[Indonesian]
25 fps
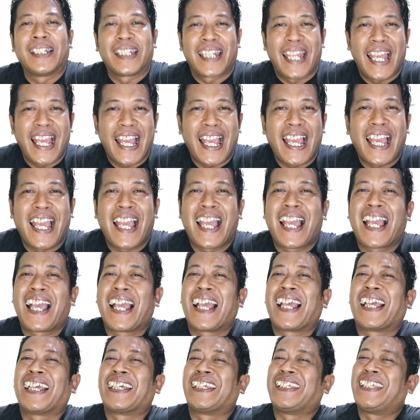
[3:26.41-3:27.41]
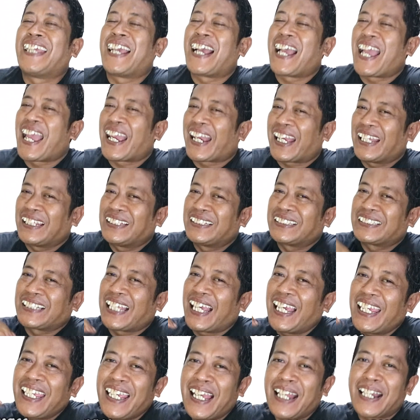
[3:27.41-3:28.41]
Nah, yang akan
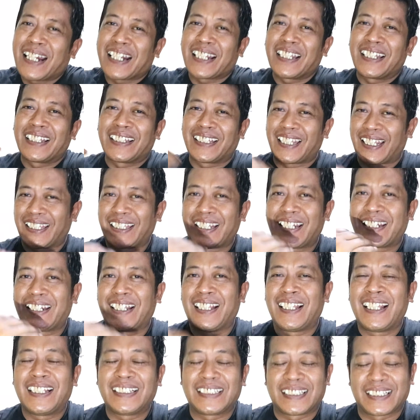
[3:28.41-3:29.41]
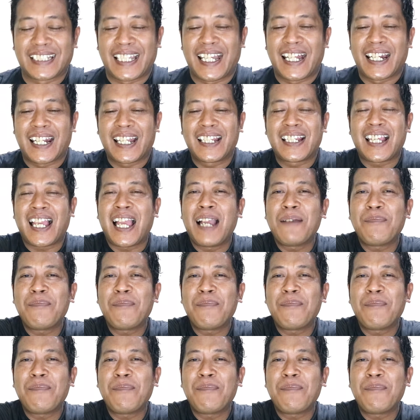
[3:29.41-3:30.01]
saya lihat adalah sekarang